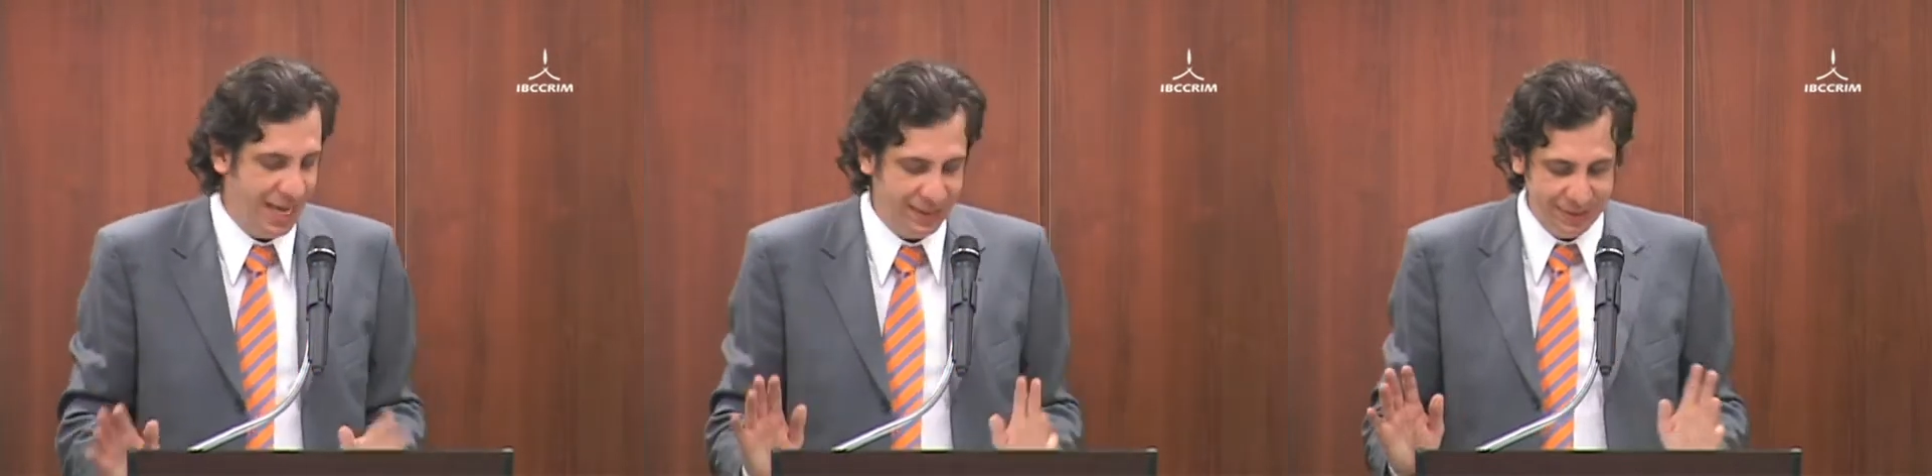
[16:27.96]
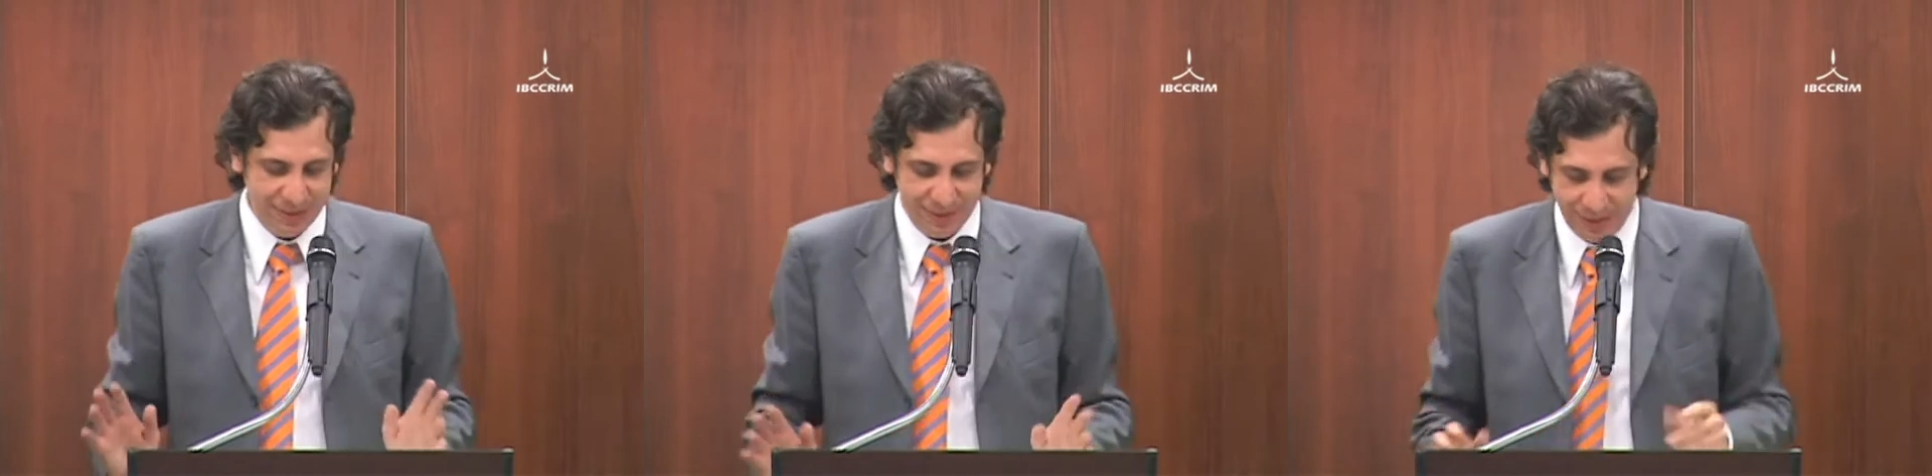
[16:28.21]
e
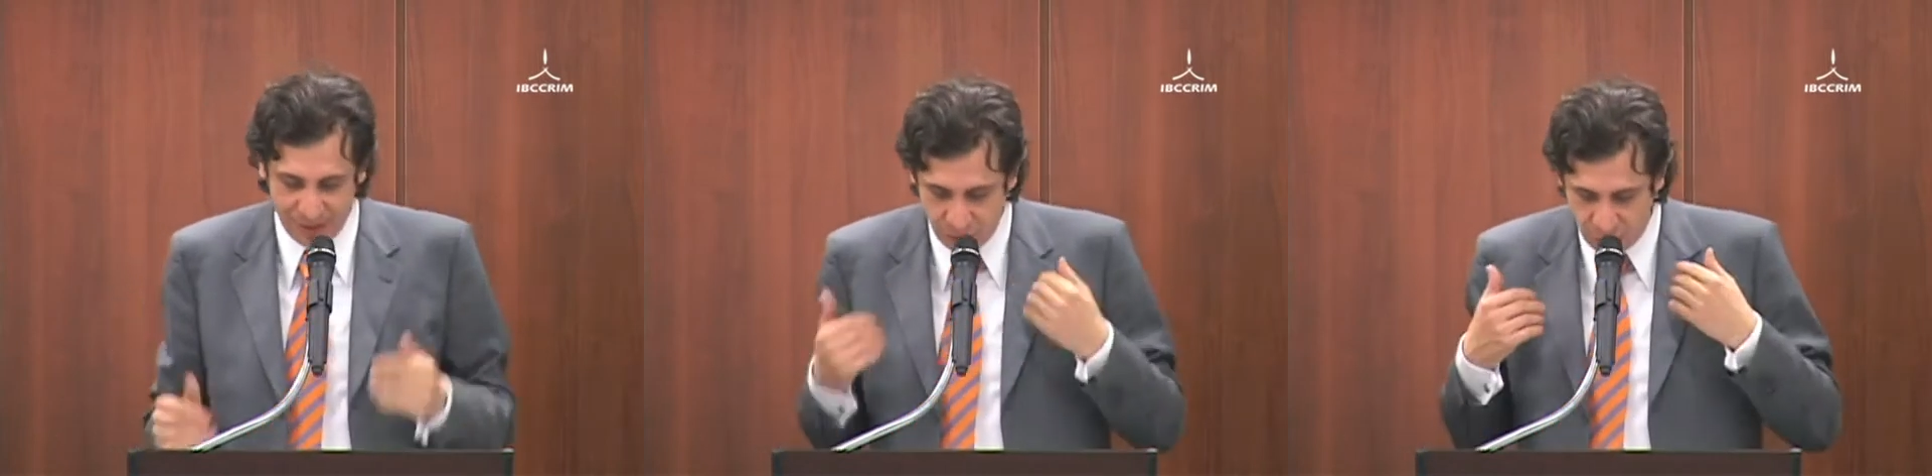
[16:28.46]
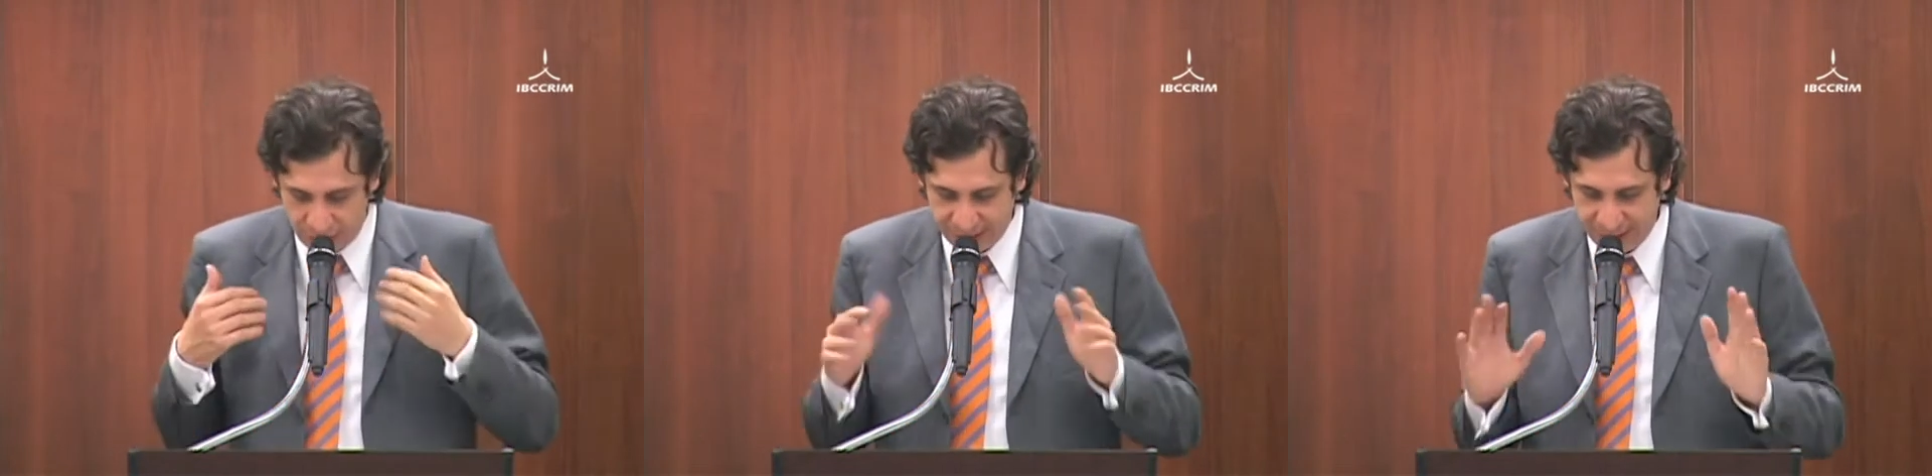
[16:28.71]
essas
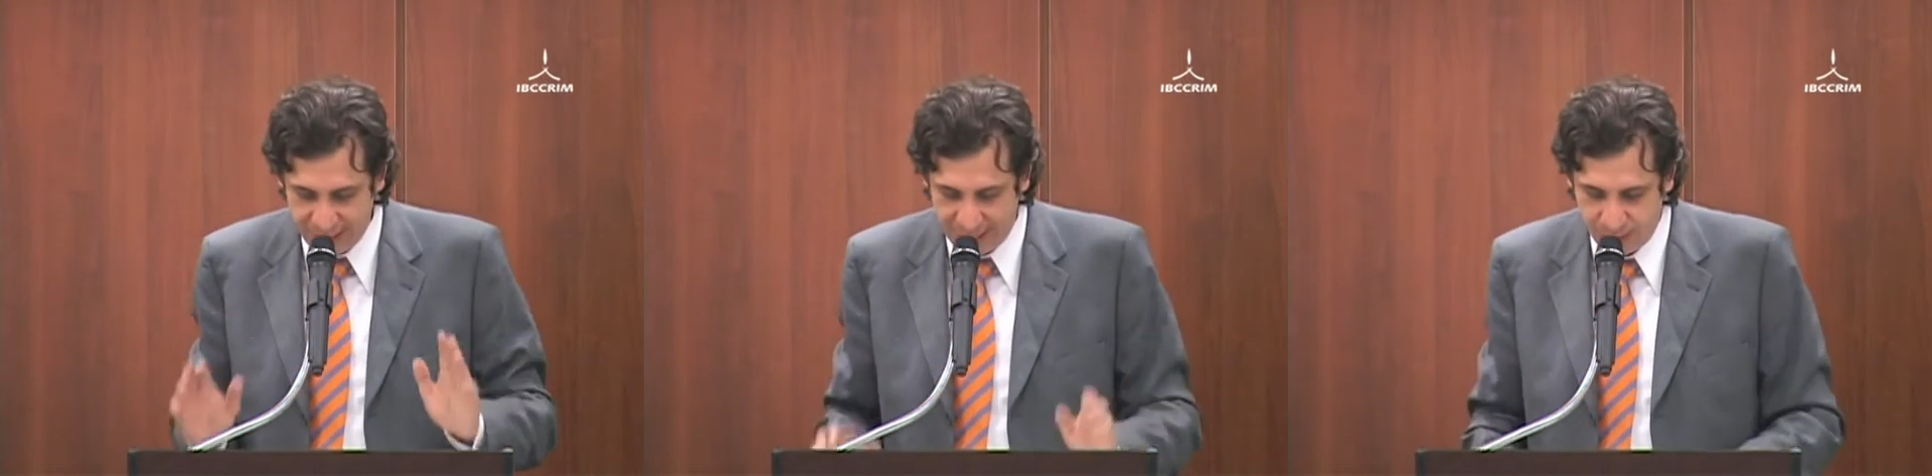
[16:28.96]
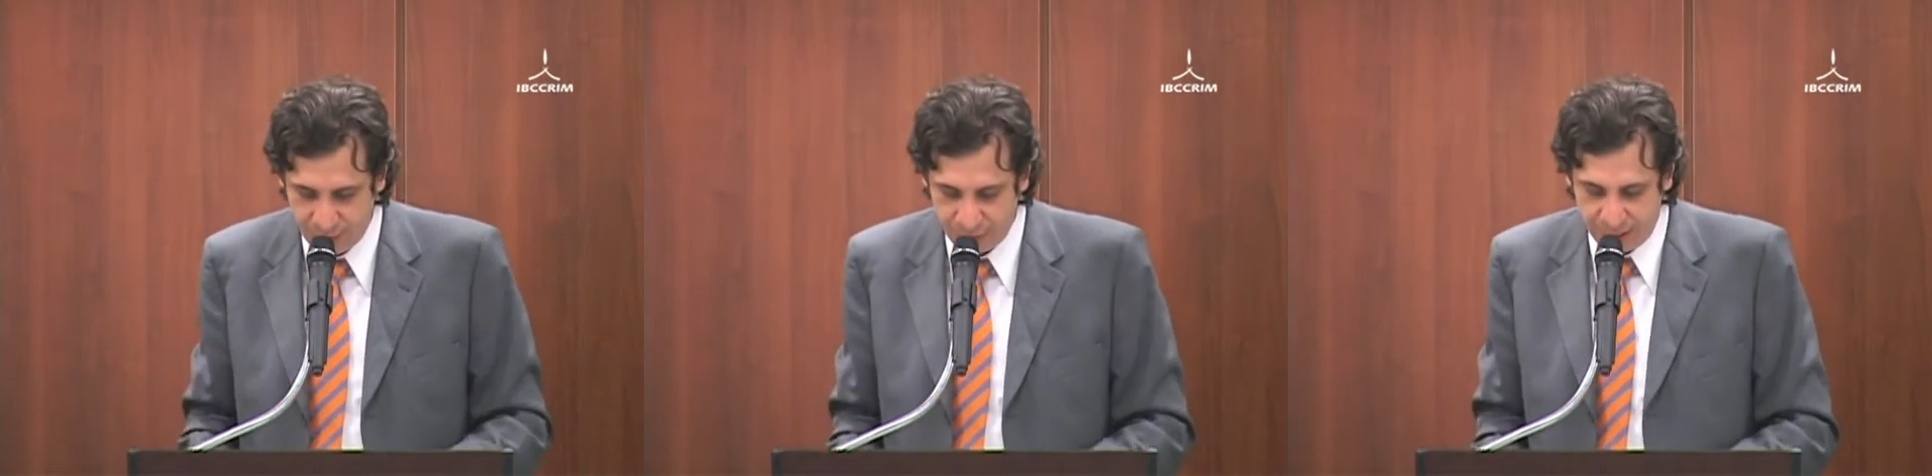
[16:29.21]
nós
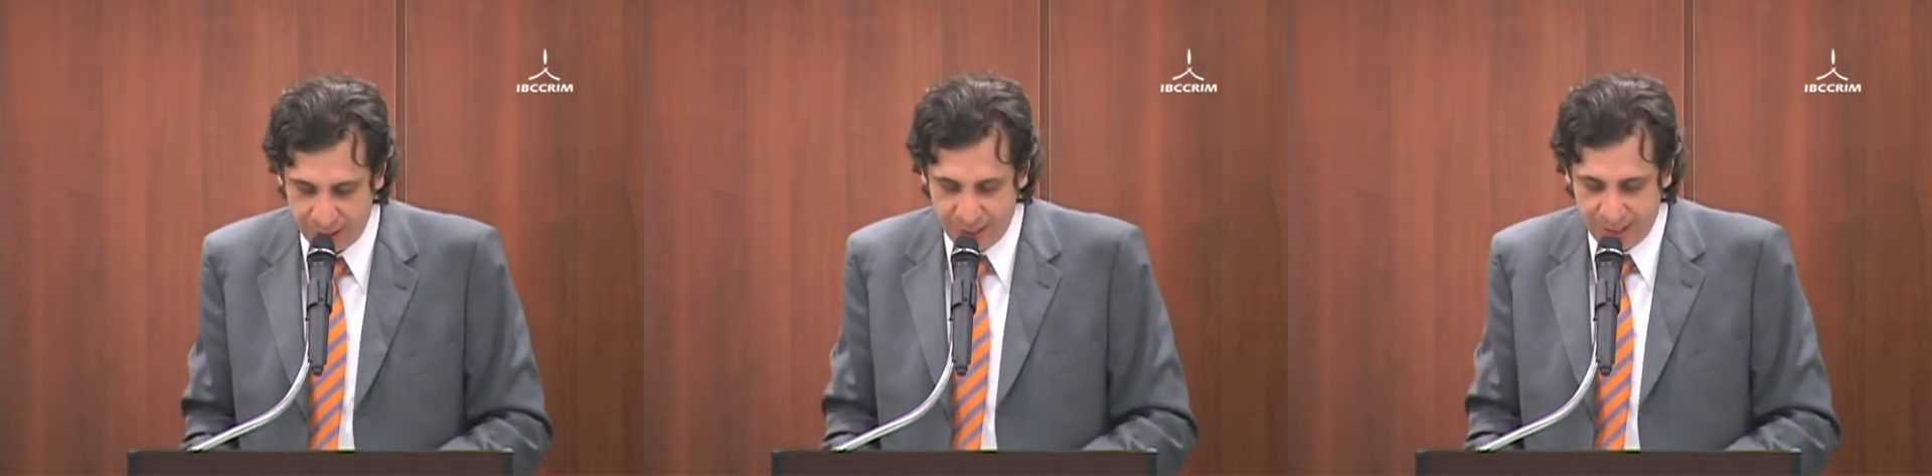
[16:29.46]
entendemos